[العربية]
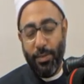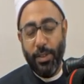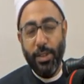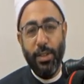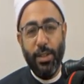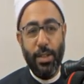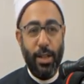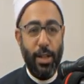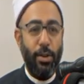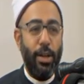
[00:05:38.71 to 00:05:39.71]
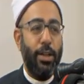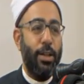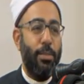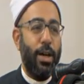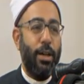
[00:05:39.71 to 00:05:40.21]
في أذهاننا
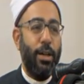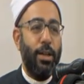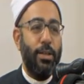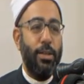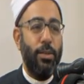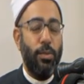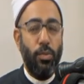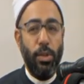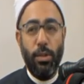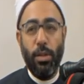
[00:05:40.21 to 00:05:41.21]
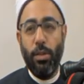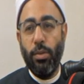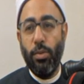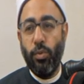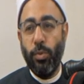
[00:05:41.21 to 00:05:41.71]
ولكن المعنى الذي نريد
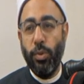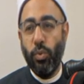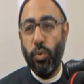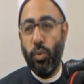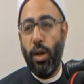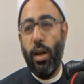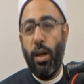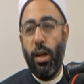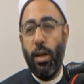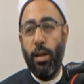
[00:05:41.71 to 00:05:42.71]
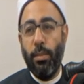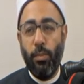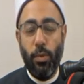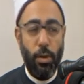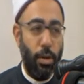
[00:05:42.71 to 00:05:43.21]
تقريره بوضوح لا,
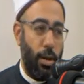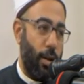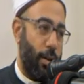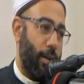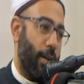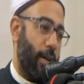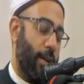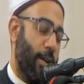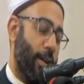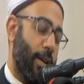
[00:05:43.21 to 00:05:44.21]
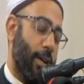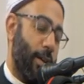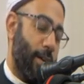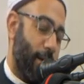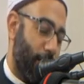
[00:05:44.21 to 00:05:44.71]
مر... لا, لا
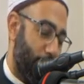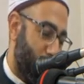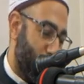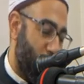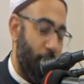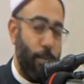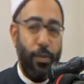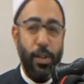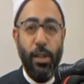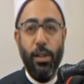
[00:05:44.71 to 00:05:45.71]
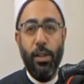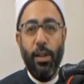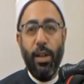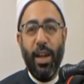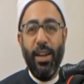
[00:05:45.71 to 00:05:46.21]
إبهام فيه
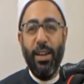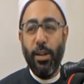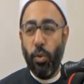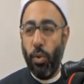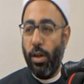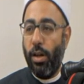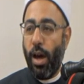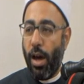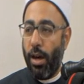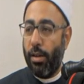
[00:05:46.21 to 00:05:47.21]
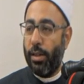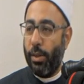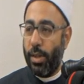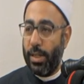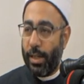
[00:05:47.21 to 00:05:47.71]
أن كل
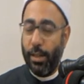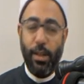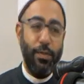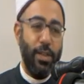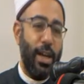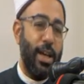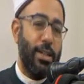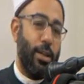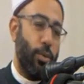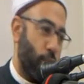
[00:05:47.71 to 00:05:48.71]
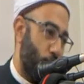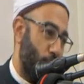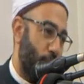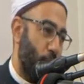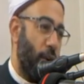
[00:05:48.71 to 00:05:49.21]
حركة وسكنة في هذا
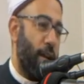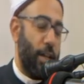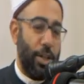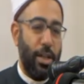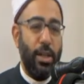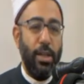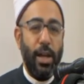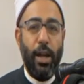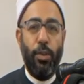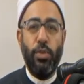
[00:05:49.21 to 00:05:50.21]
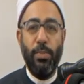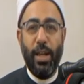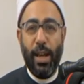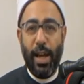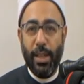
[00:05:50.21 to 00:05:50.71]
الوجود كل شيء يحدث
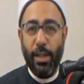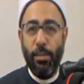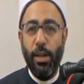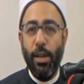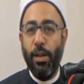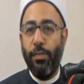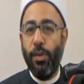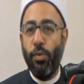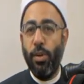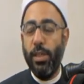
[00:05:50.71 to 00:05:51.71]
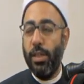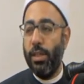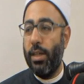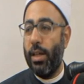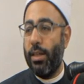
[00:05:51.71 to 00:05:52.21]
من العدم فهو
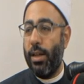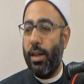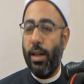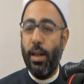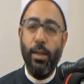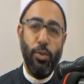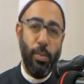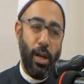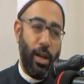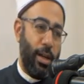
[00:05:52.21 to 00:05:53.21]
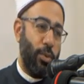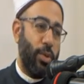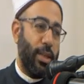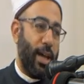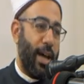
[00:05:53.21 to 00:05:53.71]
بإيجاد الله
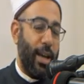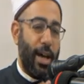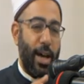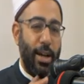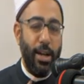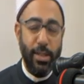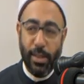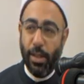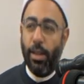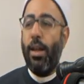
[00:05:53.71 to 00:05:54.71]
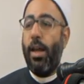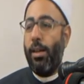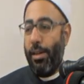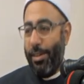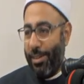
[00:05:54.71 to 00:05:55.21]
سبحانه وتعالى على
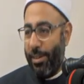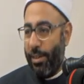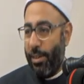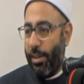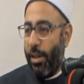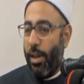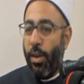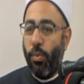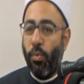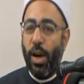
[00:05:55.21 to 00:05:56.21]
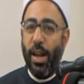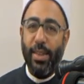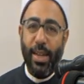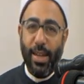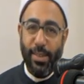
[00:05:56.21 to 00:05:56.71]
الاستقلال ولا
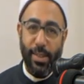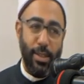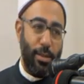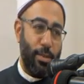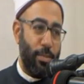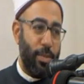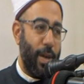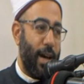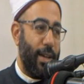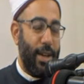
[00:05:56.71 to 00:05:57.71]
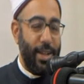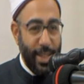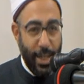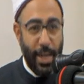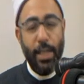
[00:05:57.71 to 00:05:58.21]
تأثير بمعنى
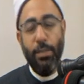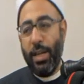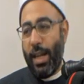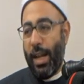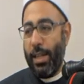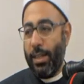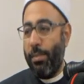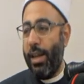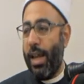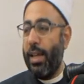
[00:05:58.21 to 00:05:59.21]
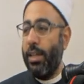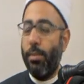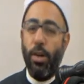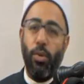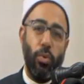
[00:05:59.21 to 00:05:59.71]
الإيجاد من العدم لأي
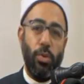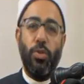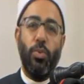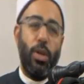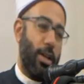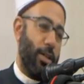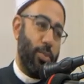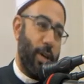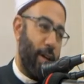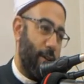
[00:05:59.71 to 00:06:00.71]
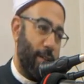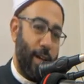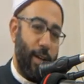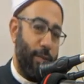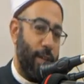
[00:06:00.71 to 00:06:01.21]
مخلوق سوى الله سبحانه
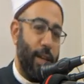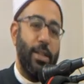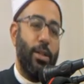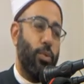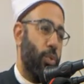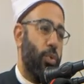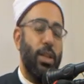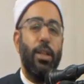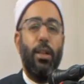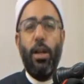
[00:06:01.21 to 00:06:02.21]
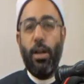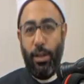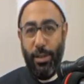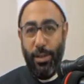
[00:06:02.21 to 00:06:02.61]
وتعالى في هذا الوجود إطلاقا